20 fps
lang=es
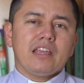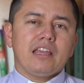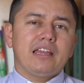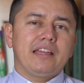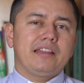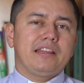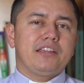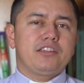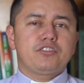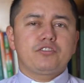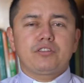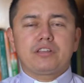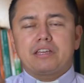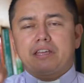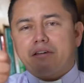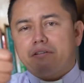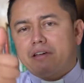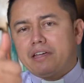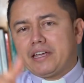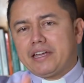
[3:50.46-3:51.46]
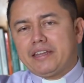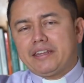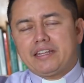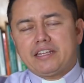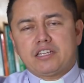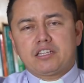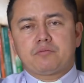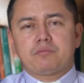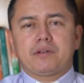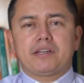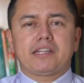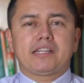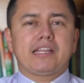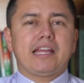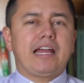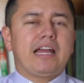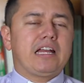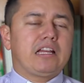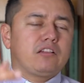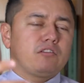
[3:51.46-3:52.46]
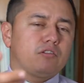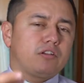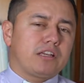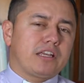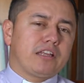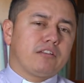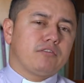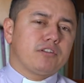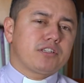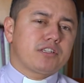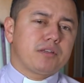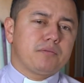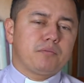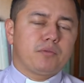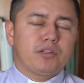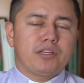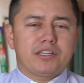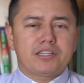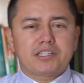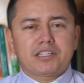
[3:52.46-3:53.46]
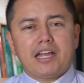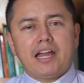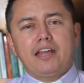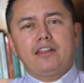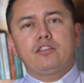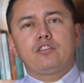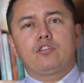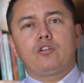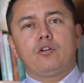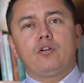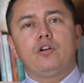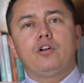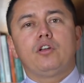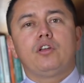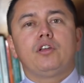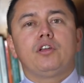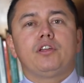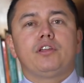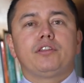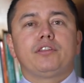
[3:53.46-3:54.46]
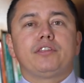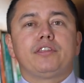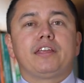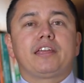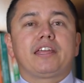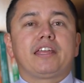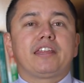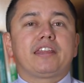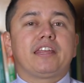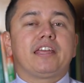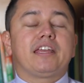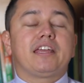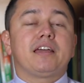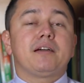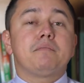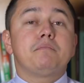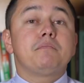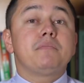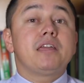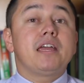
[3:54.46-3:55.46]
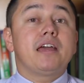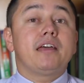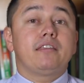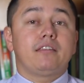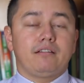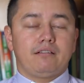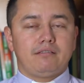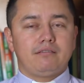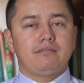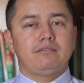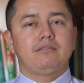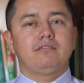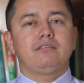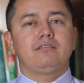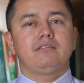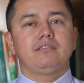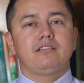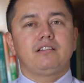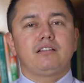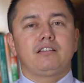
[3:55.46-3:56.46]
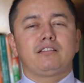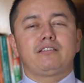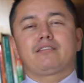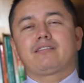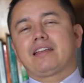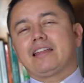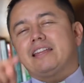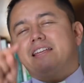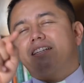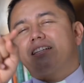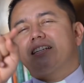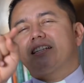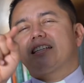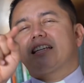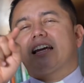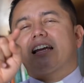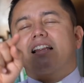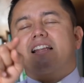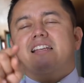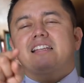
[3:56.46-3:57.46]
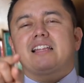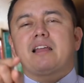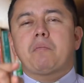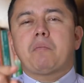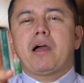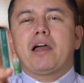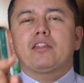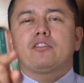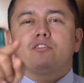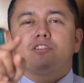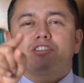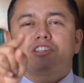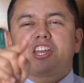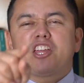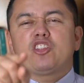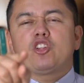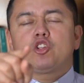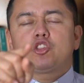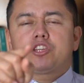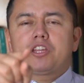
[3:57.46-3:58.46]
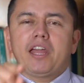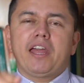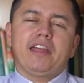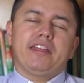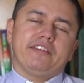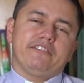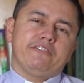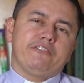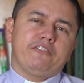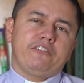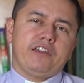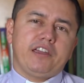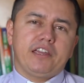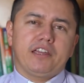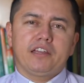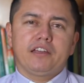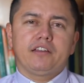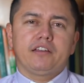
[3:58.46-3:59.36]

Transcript: el hecho de que vengan a despertarlo, de que lo estén molestando, de que tengan miedo. Lo que les está reclamando es que no tienen fe.